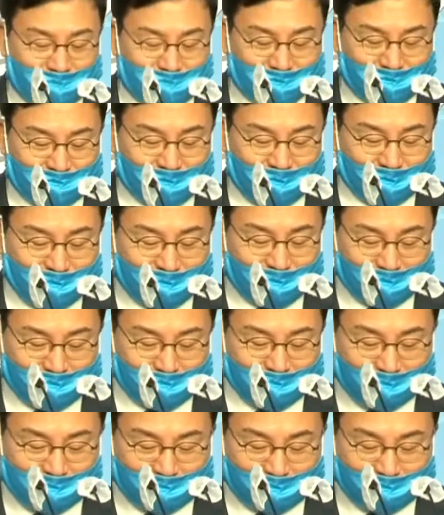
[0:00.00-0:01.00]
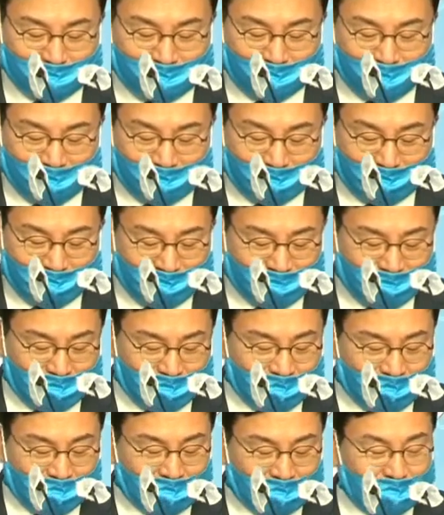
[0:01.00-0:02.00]
사과드립니다.
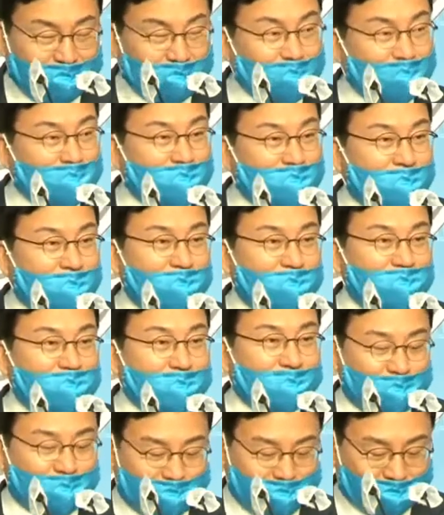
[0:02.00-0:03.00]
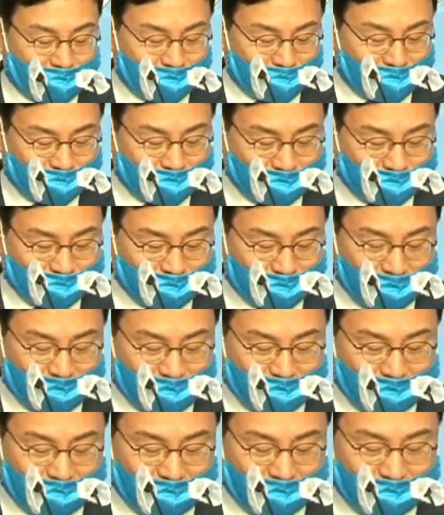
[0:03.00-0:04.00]
그리고 창업자로서
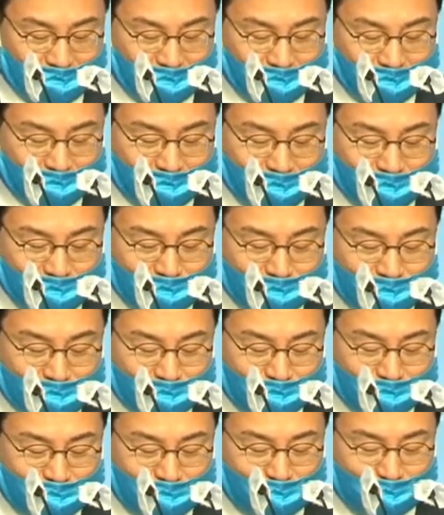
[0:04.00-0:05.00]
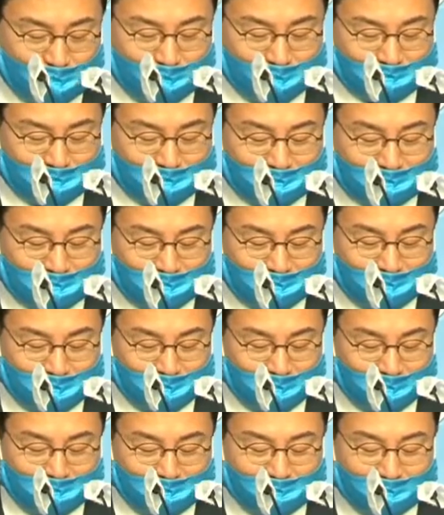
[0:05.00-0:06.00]
그리고 대주주 부모로서
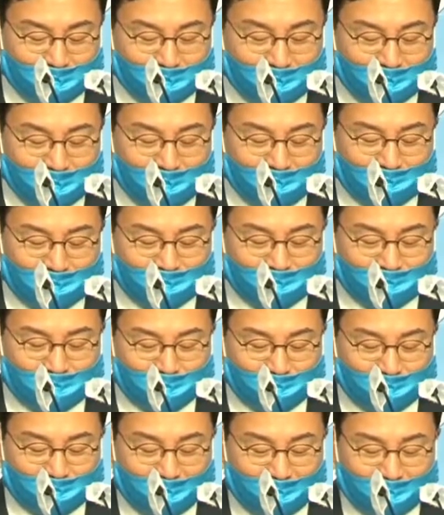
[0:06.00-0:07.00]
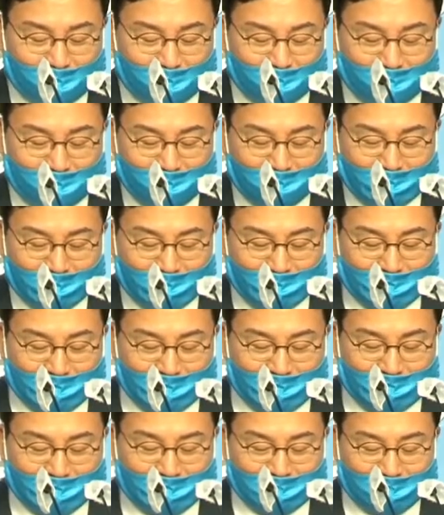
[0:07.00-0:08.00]
현 상황의 무게와
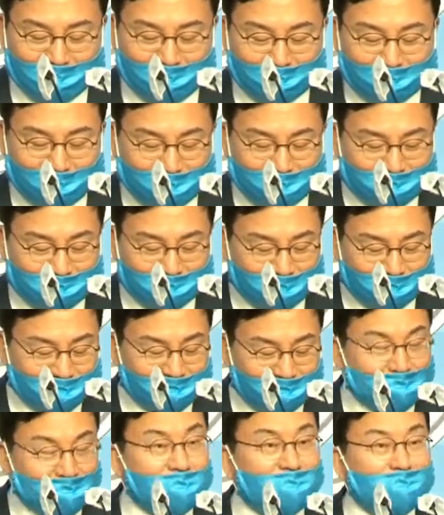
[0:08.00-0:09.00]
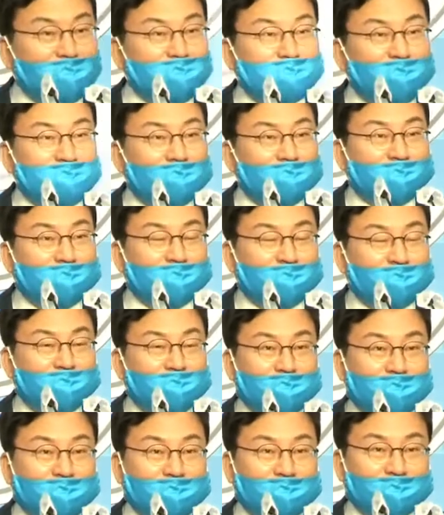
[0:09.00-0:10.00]
이에 대한 제 책임을
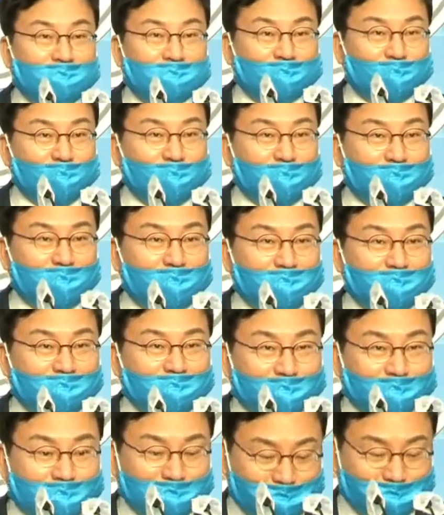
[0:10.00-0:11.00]
동감합니다.